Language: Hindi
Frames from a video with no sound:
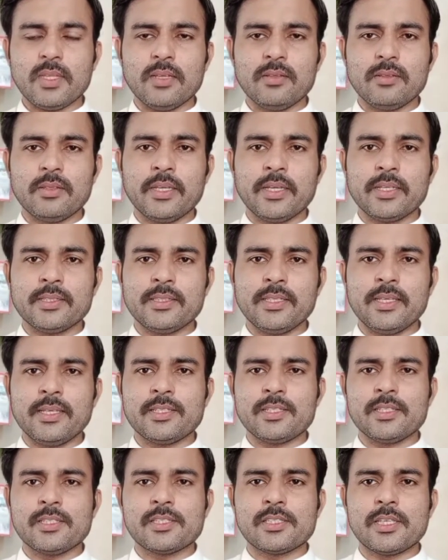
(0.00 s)
देखते
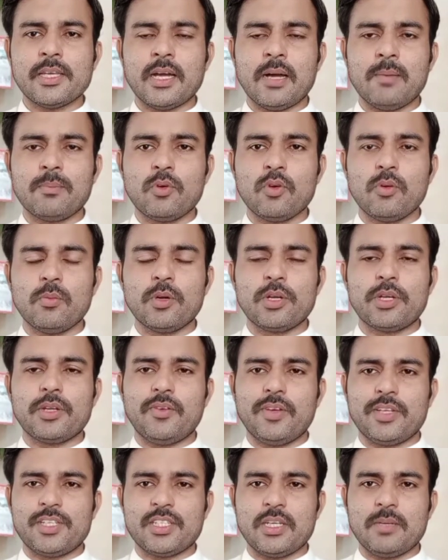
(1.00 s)
हैं जिनसे आपको
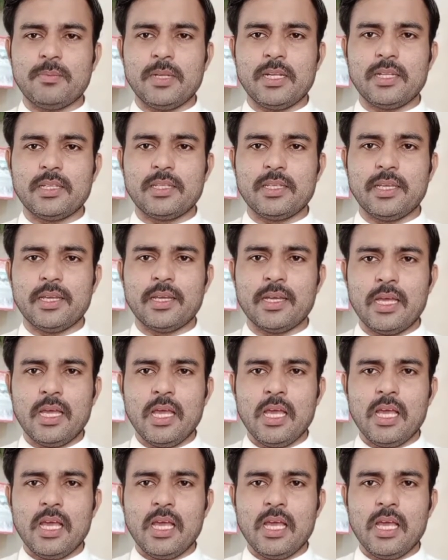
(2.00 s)
मोटिवेशन मिलती है